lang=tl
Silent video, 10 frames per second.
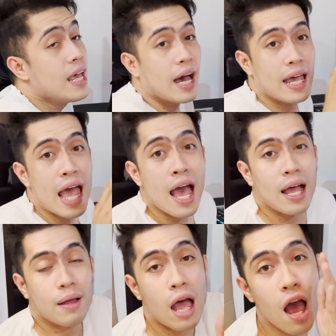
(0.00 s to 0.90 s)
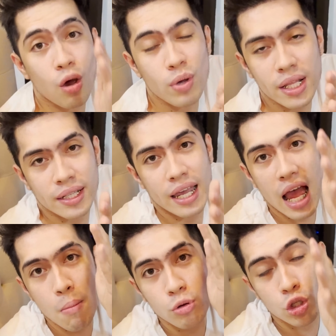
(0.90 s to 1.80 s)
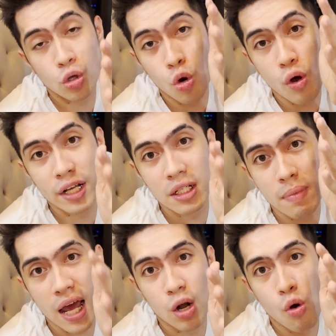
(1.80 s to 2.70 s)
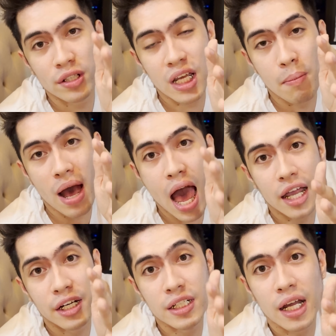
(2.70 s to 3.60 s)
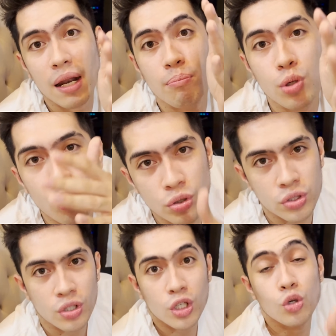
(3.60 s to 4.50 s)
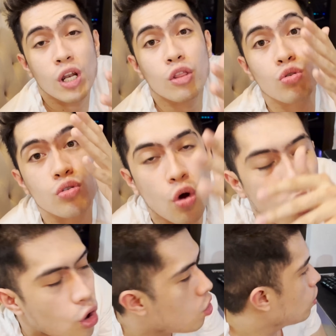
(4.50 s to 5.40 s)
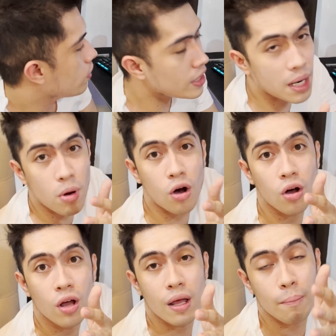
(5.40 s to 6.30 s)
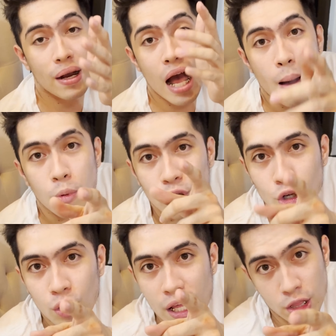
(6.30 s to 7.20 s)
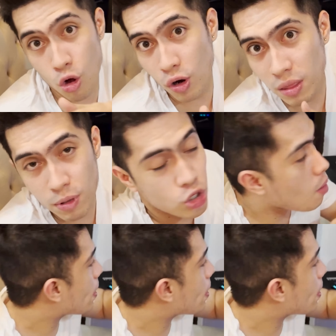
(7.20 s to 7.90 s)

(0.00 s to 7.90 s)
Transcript: Kaya awit, kaya mo tinulungan si Marlo kasi makaka-earn ka ng views. Yun ang totoo. Tinan mo, mag-upload ko ulit, ako ulit video